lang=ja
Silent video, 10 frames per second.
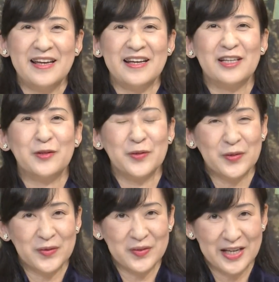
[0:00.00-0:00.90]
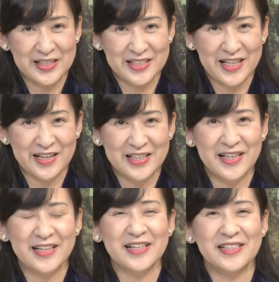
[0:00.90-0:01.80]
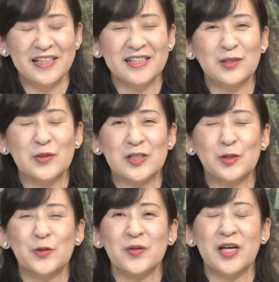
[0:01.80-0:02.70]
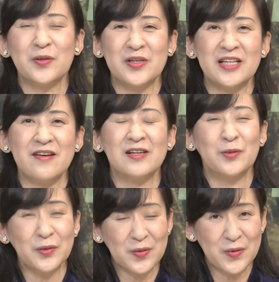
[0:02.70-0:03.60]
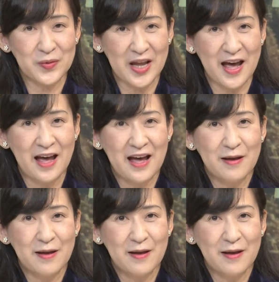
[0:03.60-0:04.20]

えどのようないで立ちでそして朝廷の儀ではどのような、